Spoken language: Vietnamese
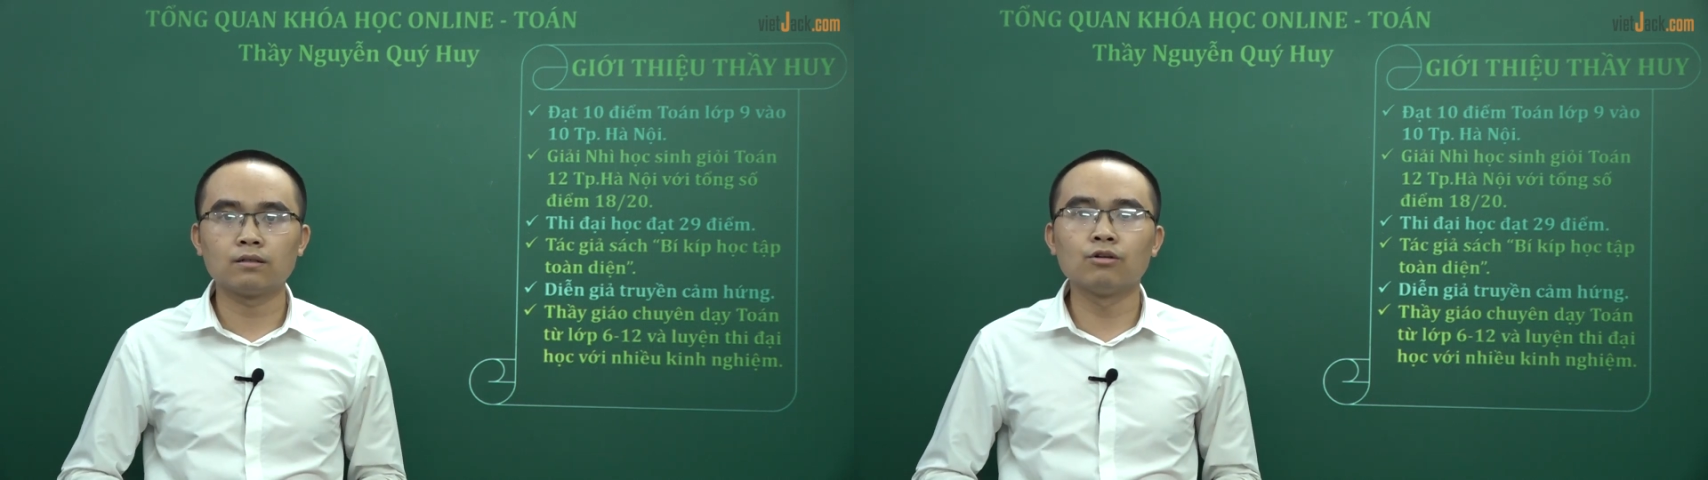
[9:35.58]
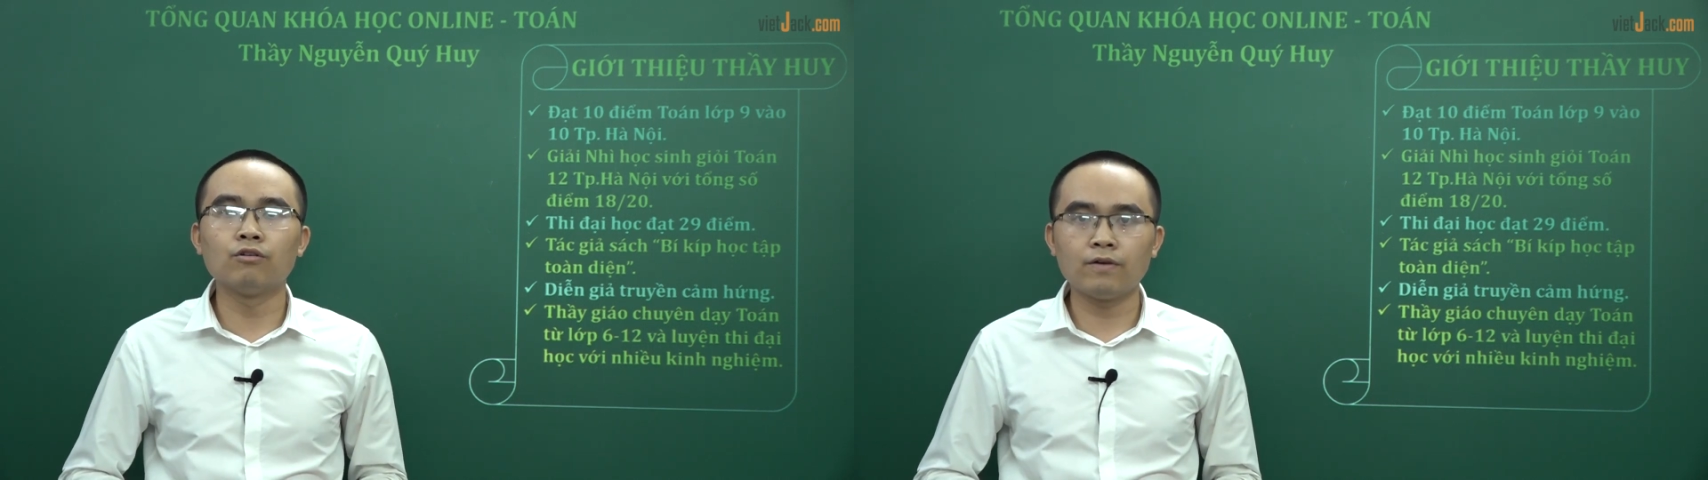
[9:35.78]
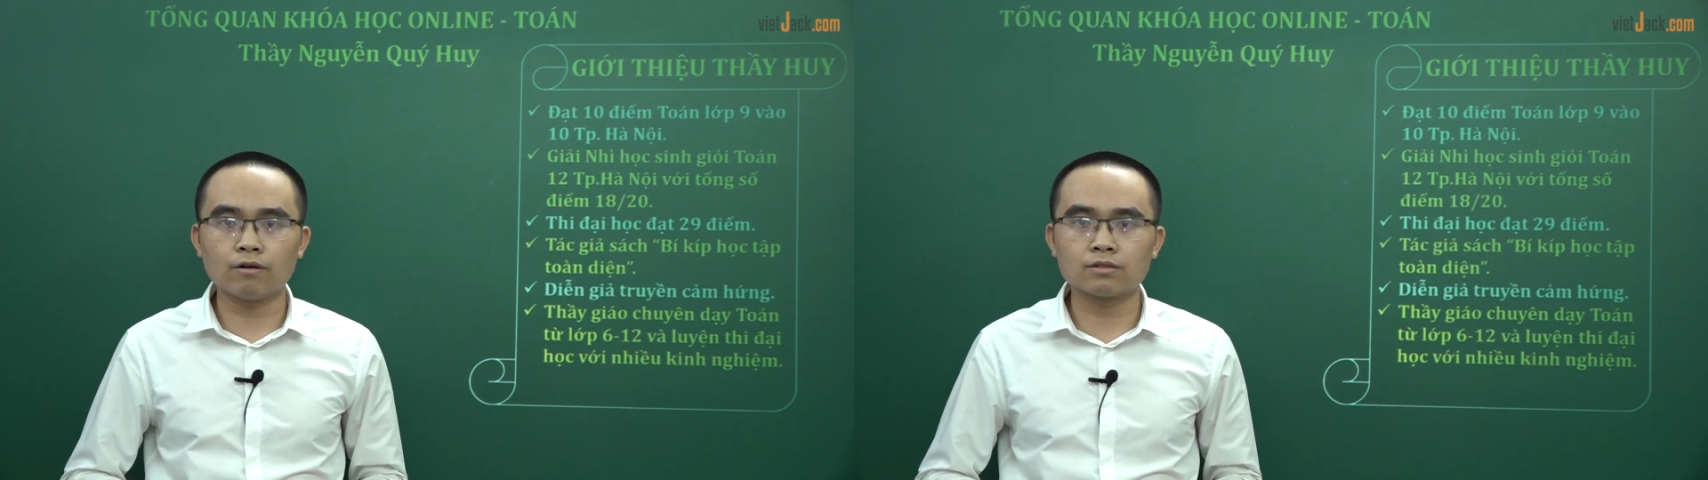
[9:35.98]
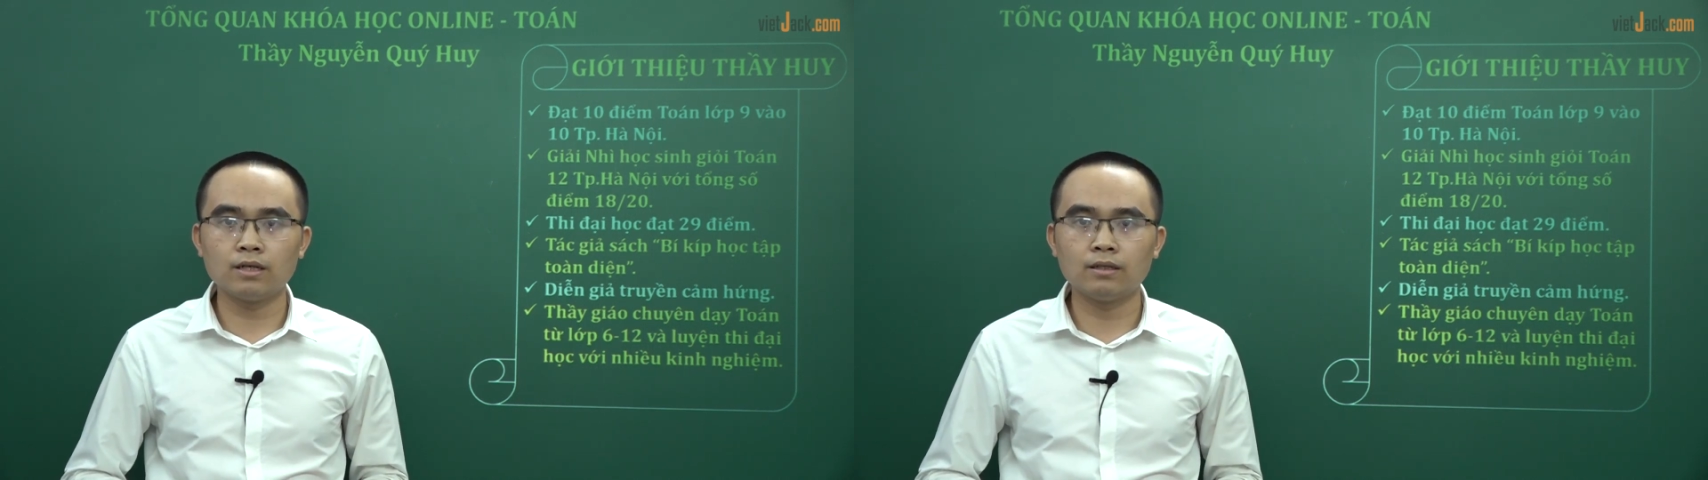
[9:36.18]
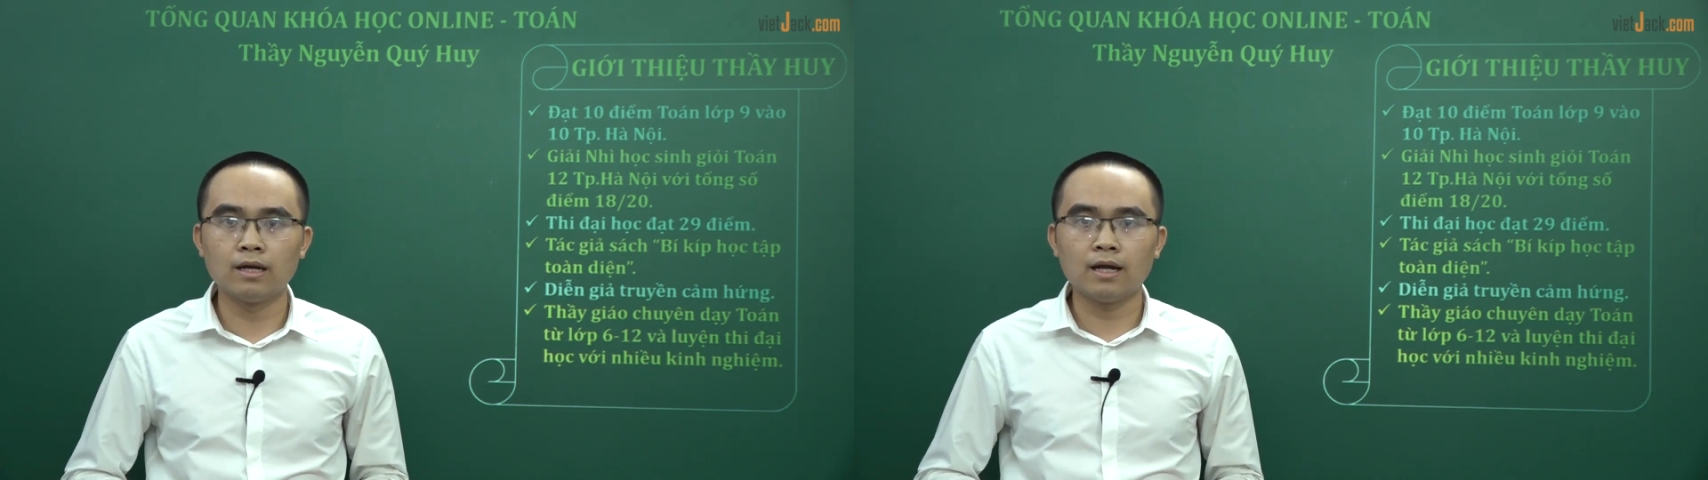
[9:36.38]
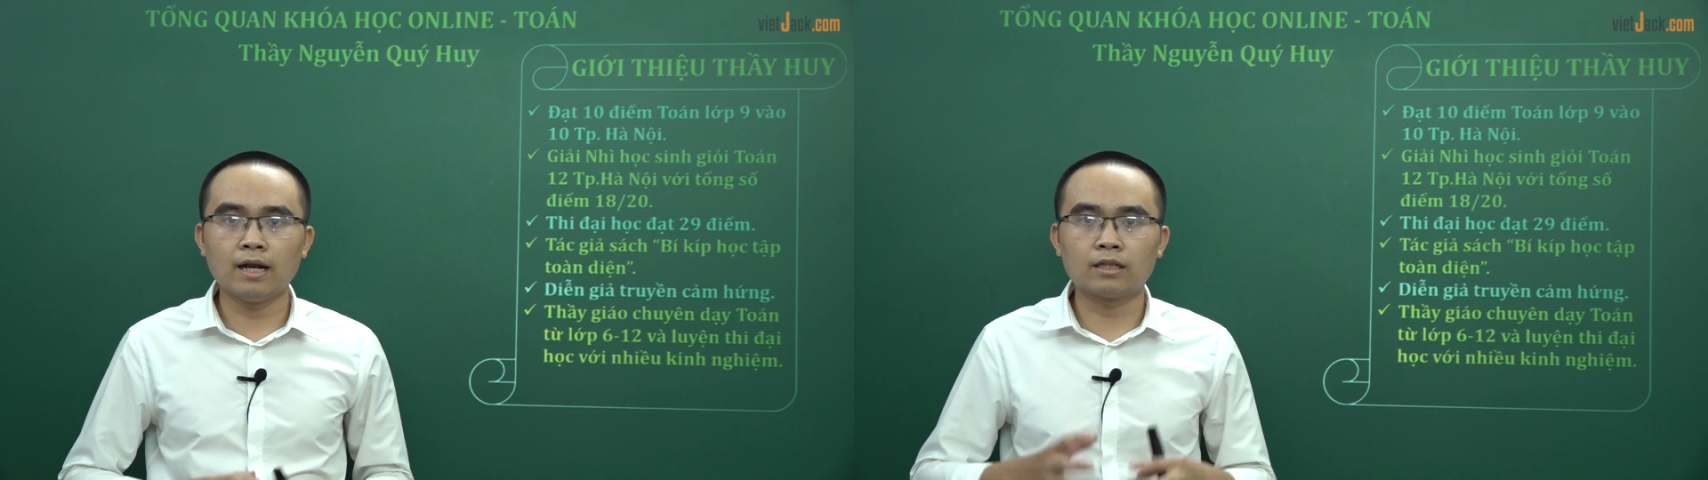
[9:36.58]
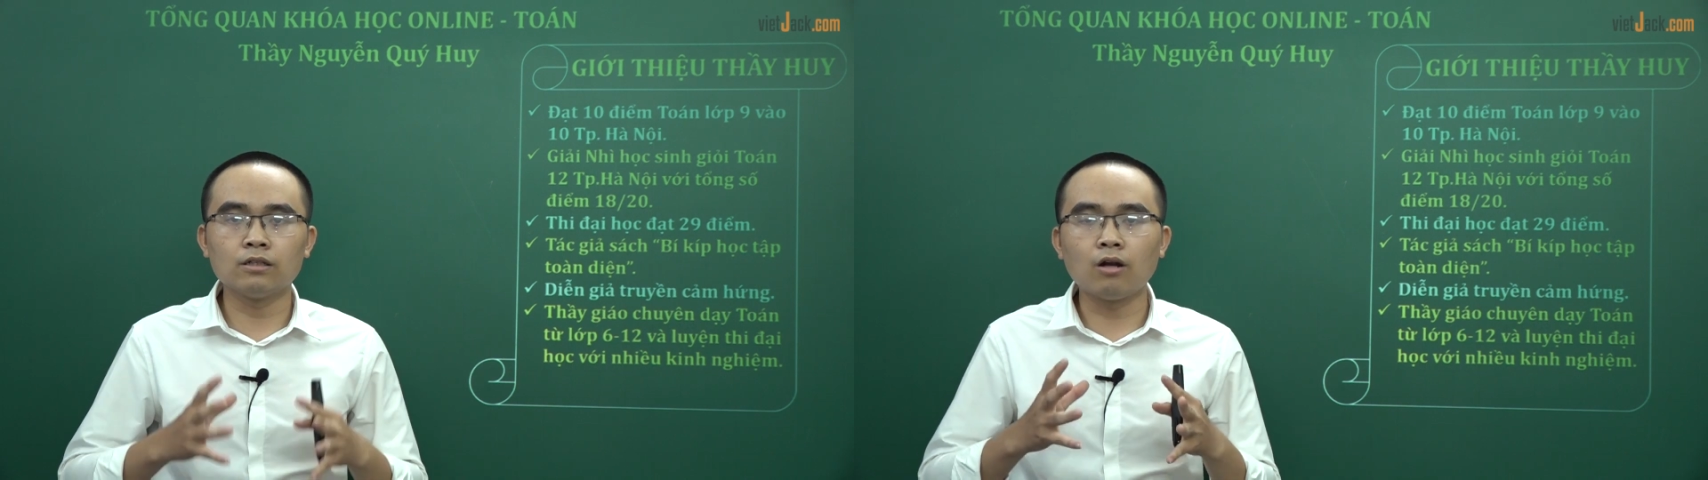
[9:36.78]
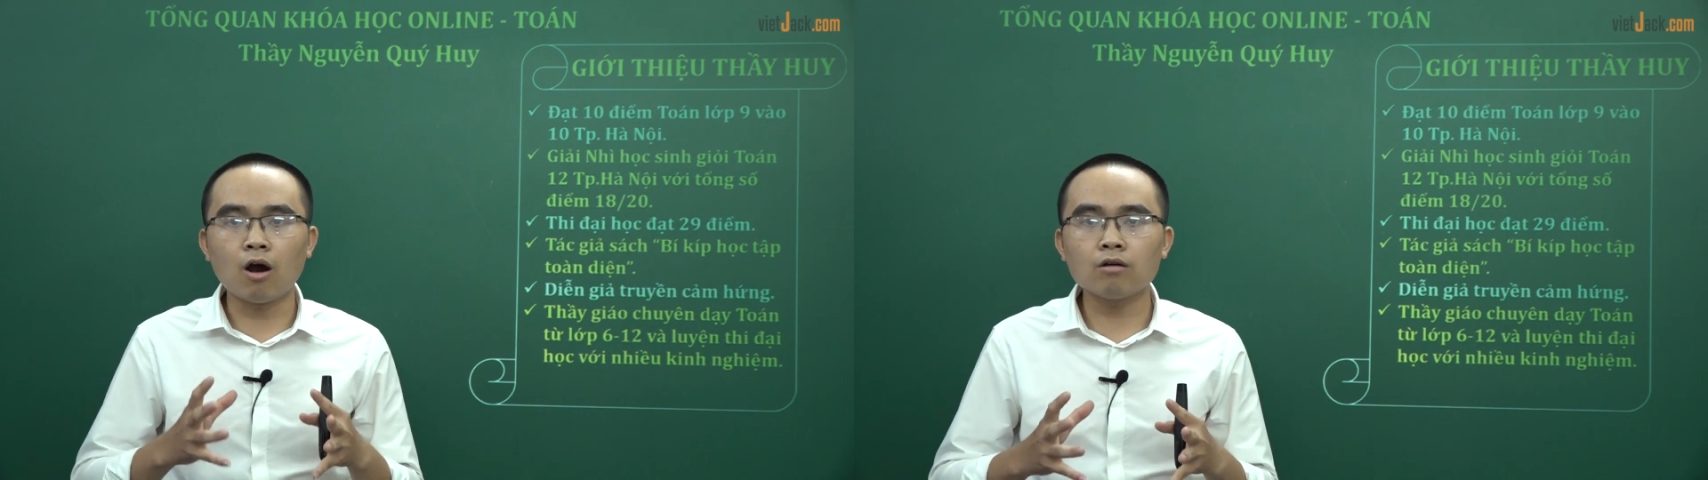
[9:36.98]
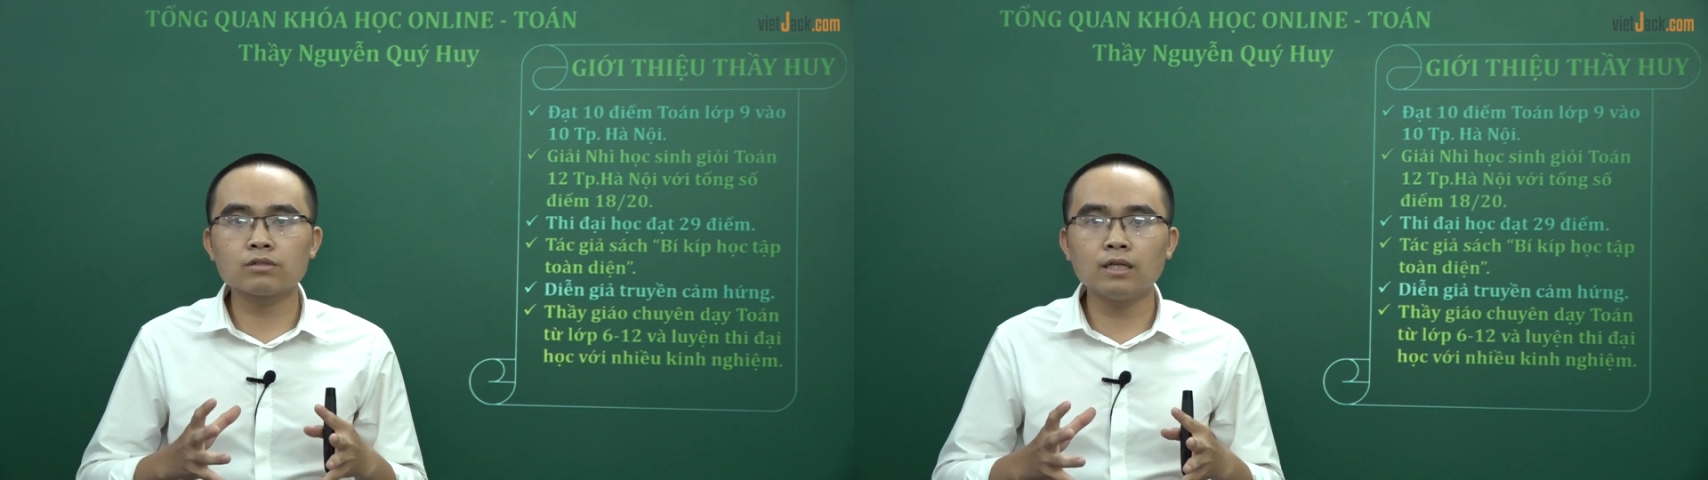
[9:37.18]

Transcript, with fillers: đối với học sinh, để từ đó học